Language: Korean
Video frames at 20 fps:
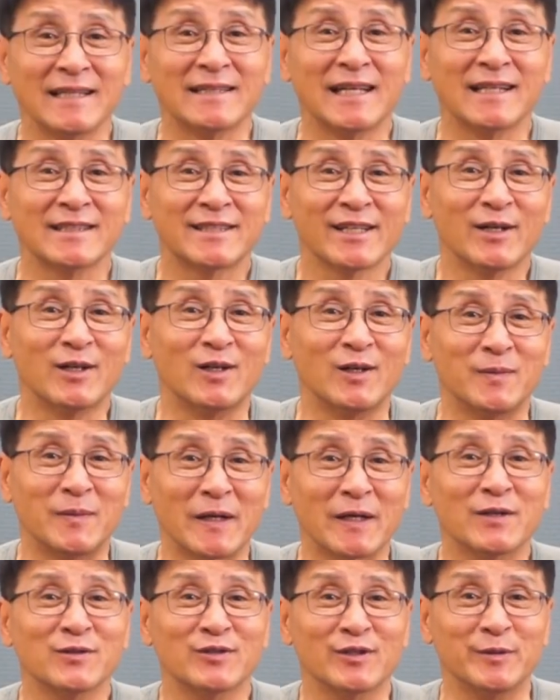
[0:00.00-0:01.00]
안녕하세요.
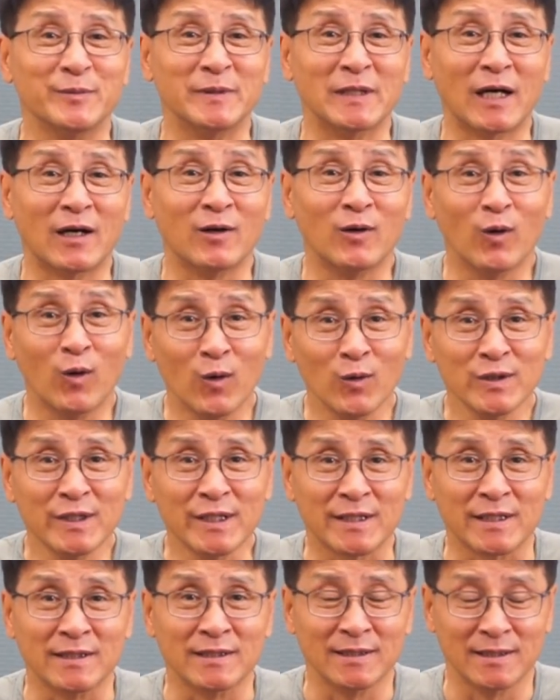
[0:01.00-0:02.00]
박영진입니다.
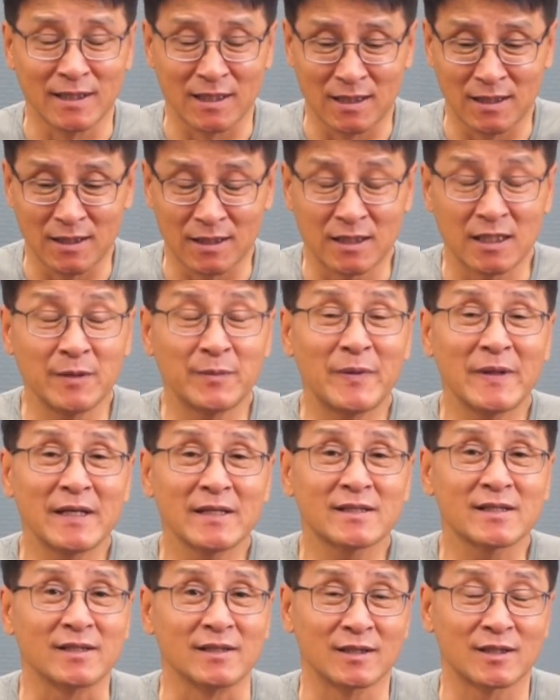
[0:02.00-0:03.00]
오늘은 그
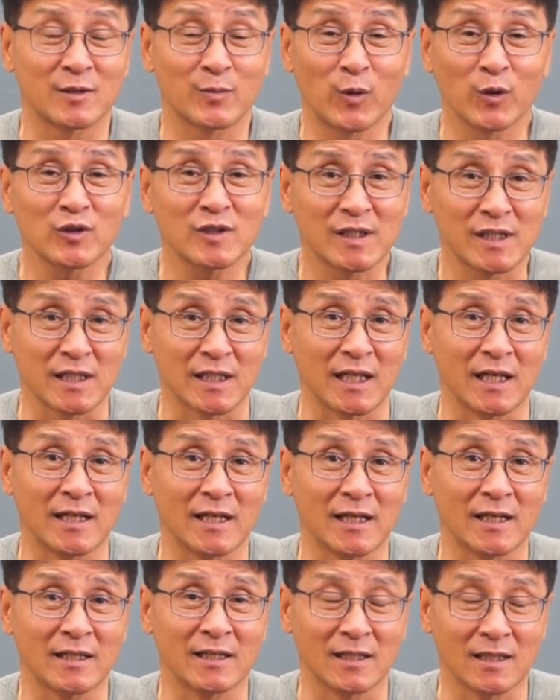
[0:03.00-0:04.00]
GPS 스포츠
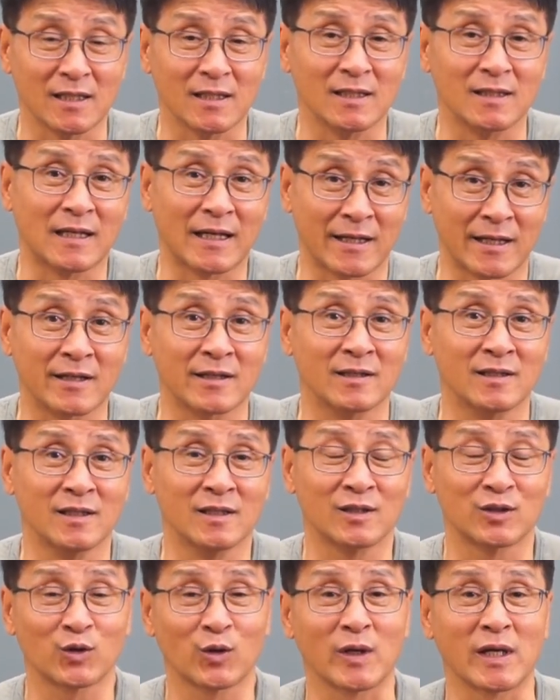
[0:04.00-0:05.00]
시계
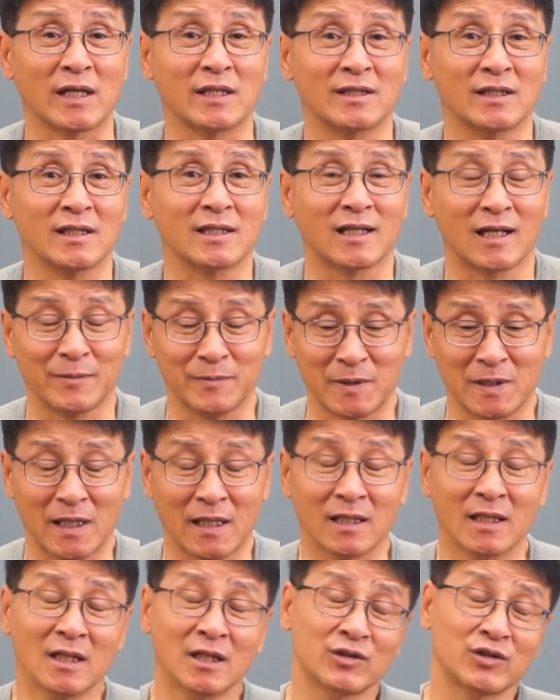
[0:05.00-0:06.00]
하나를 소개해 드릴까
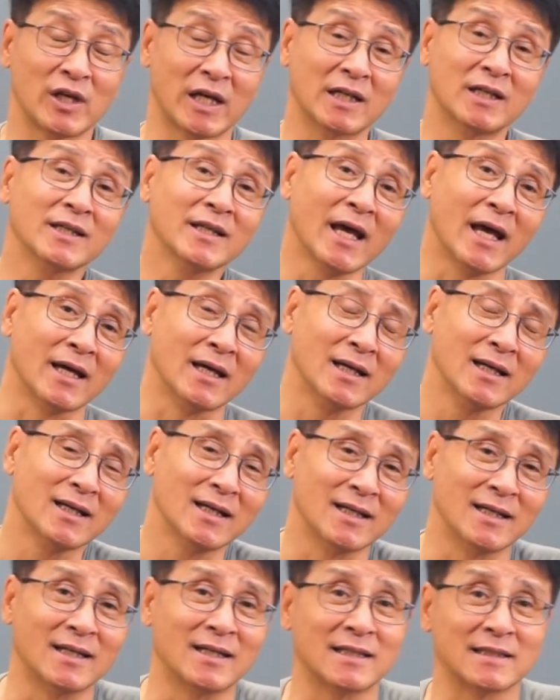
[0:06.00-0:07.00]
합니다. 최근에
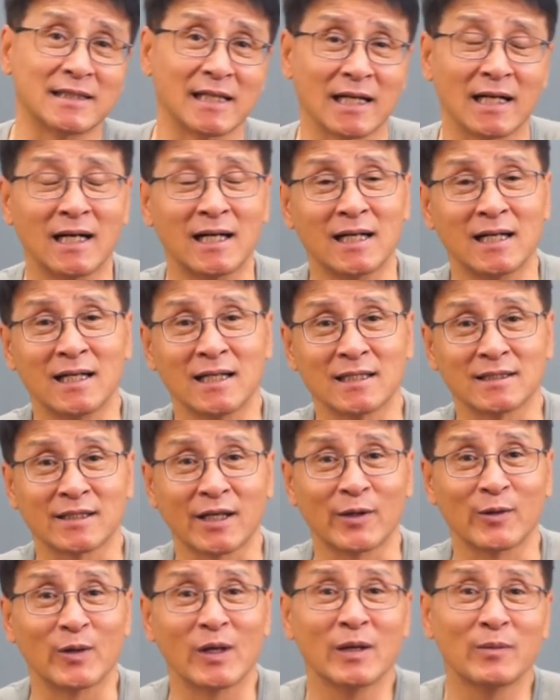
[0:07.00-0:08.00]
아, 제가
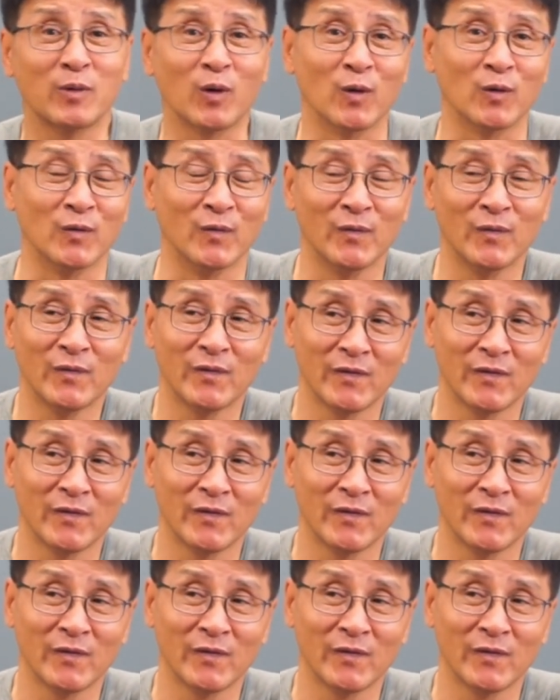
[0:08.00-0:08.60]
사용해 본